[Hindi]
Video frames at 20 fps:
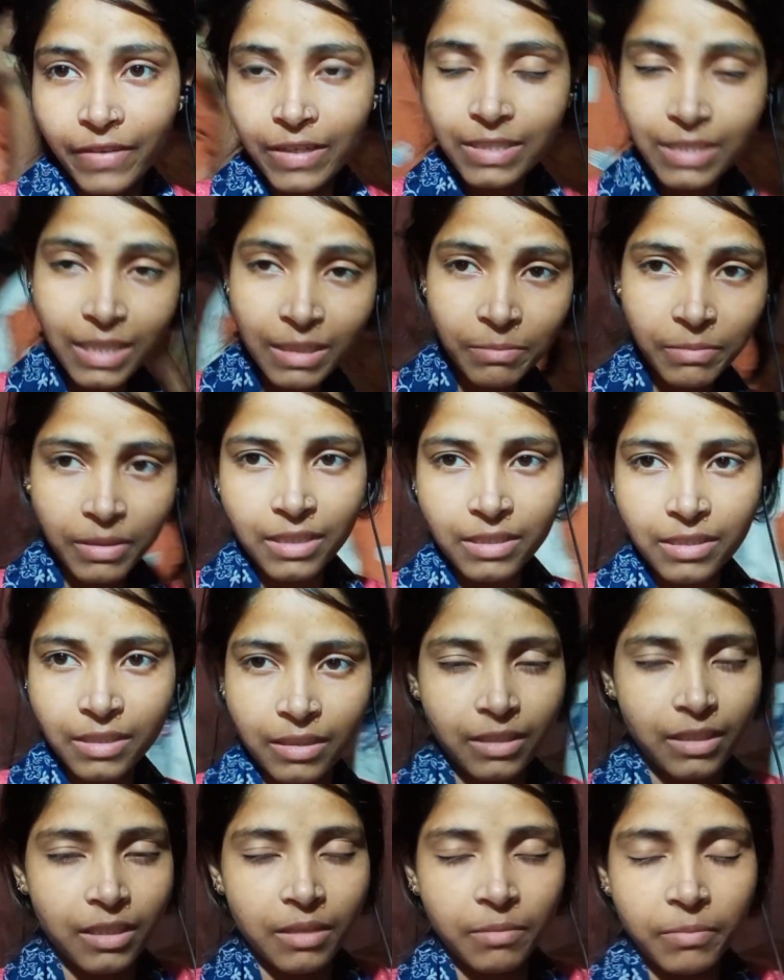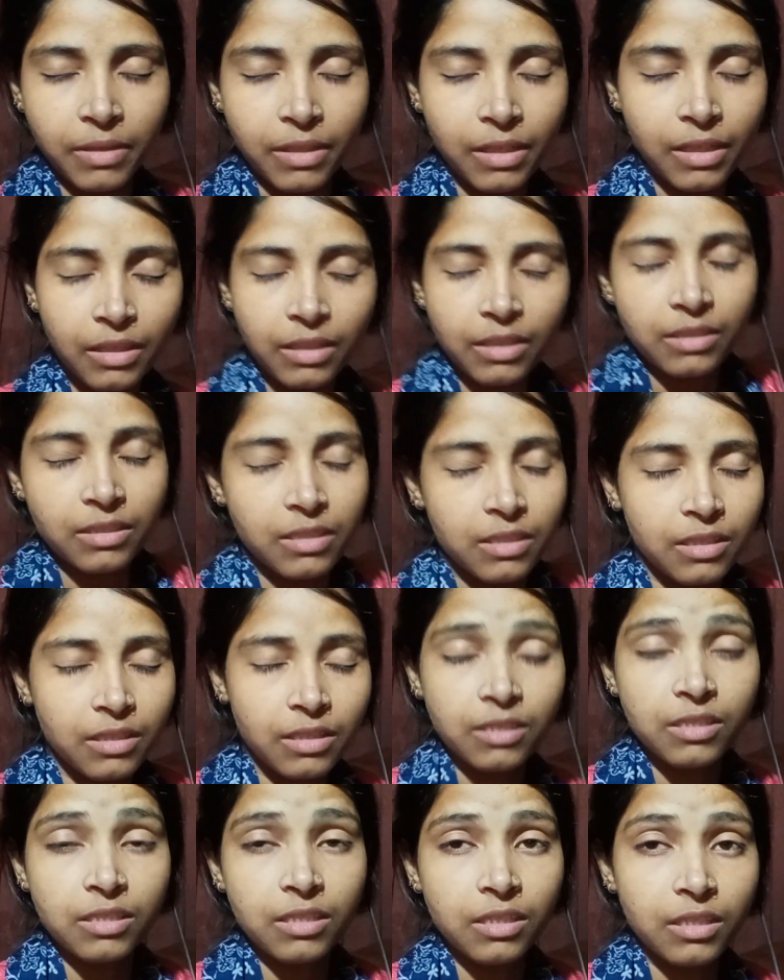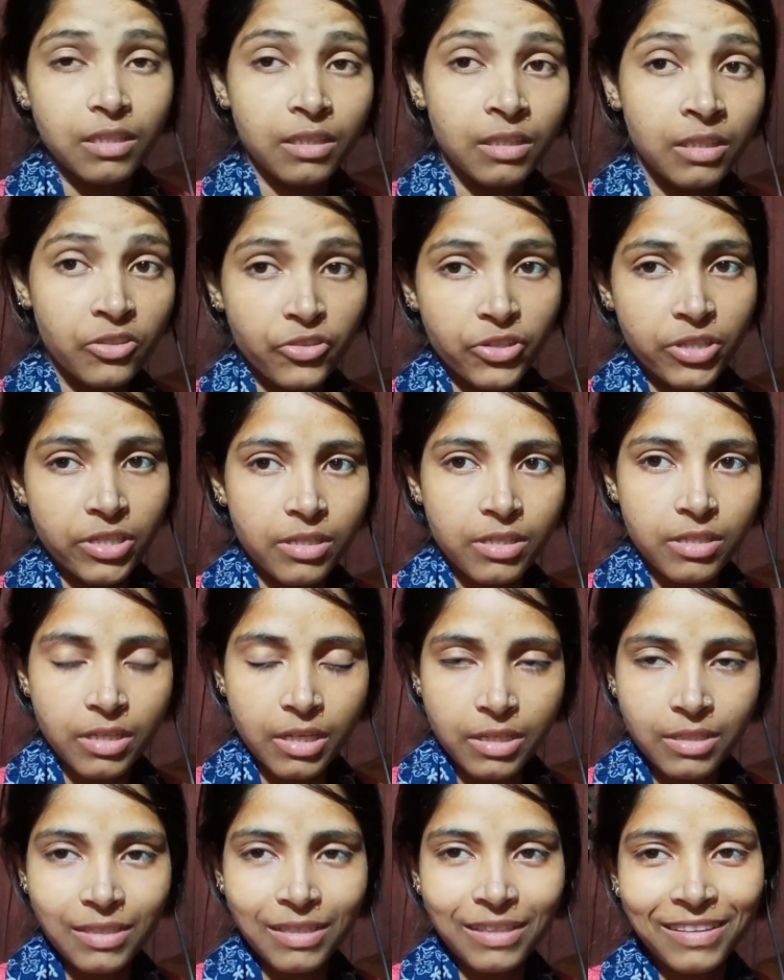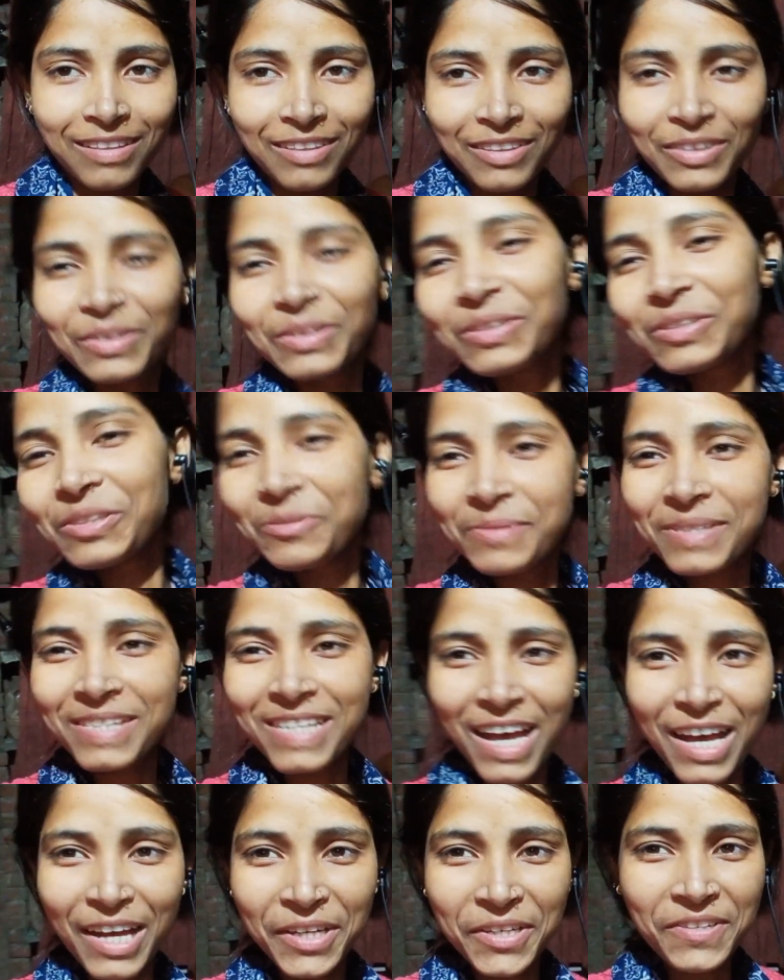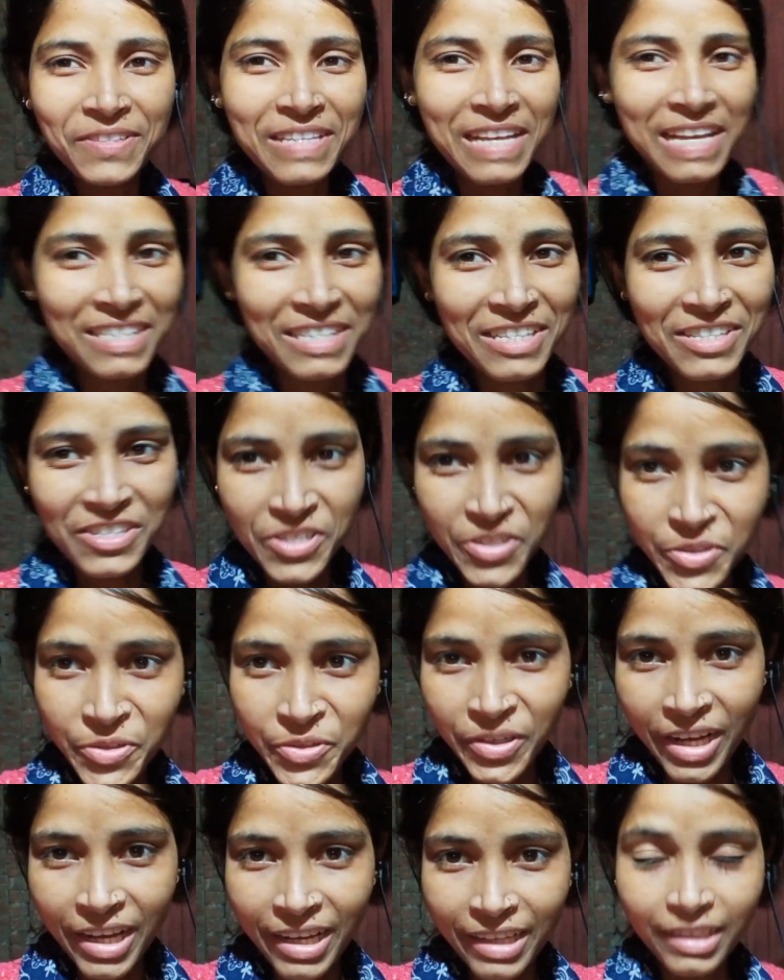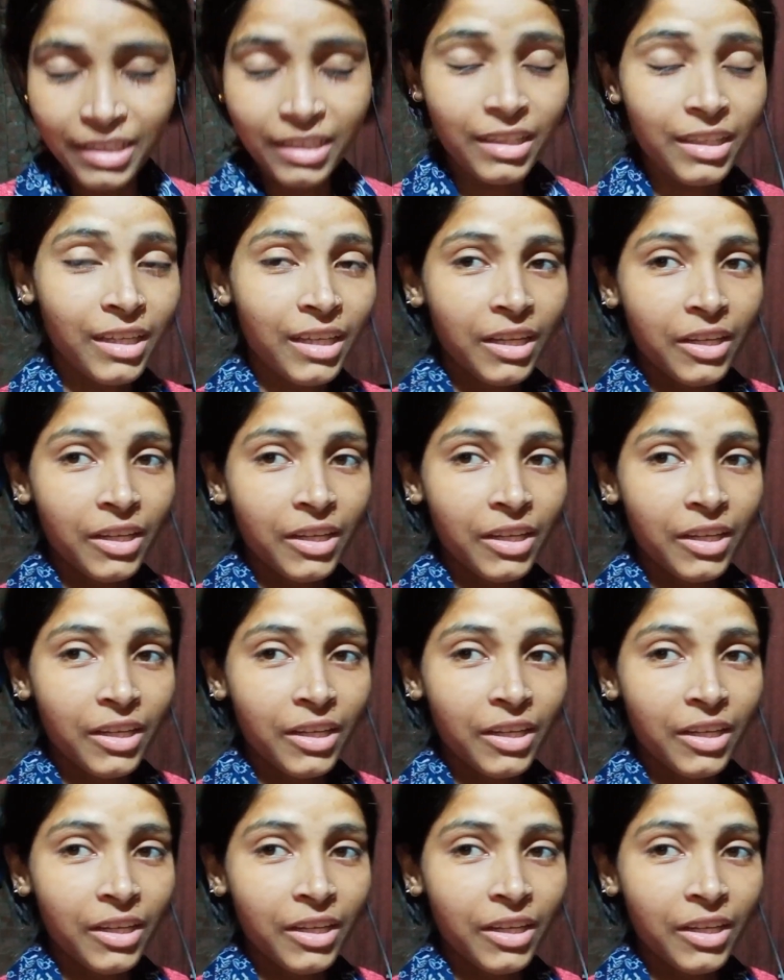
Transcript: फ्रेंड्स आप देख सकते हैं मेरे अंदर कितनी जल्दी कितने चेंजेस आ जाते हैं और दोस्तों मैं जा रही हूँ सांसद जी को उठाने